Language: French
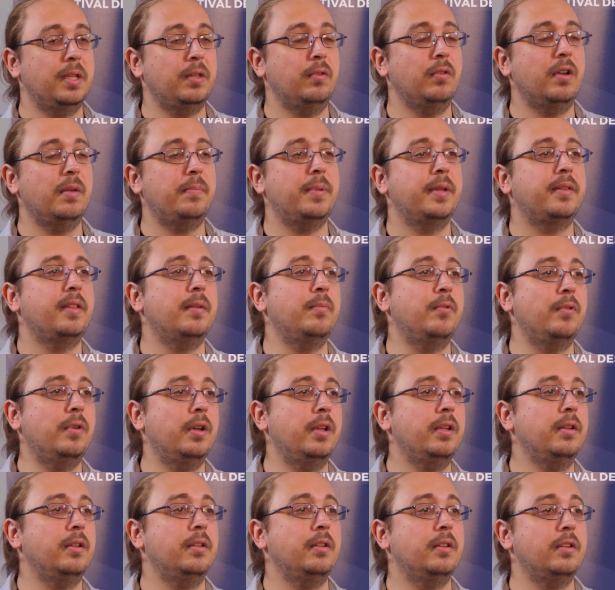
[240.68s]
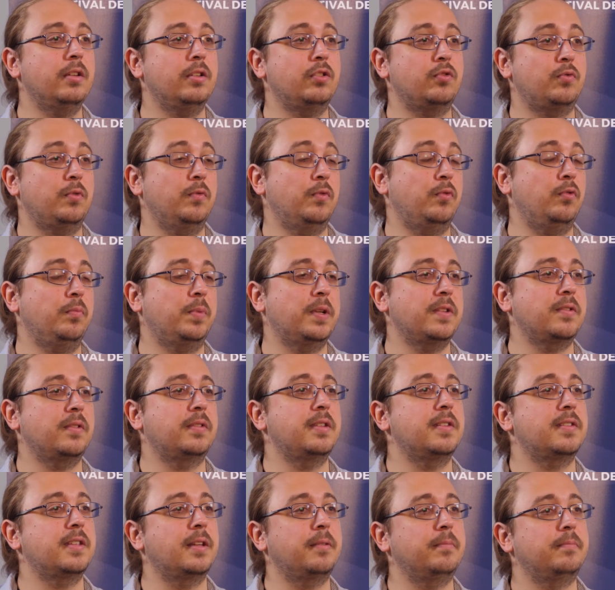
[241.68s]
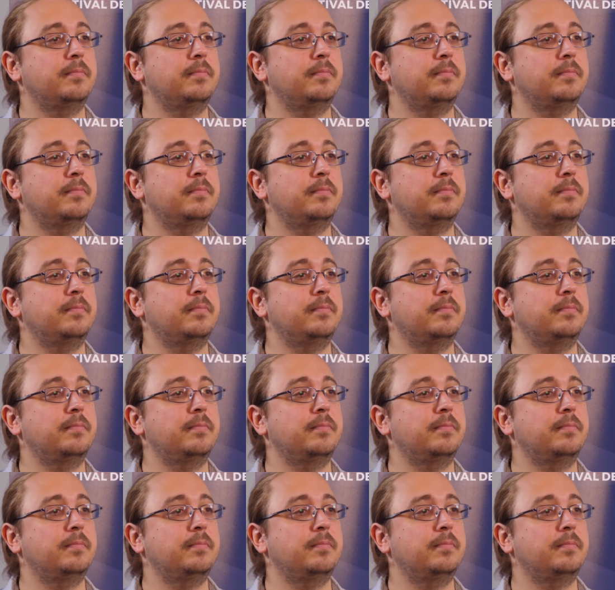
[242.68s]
être de la pâte à modeler et je suis venu présenter ça.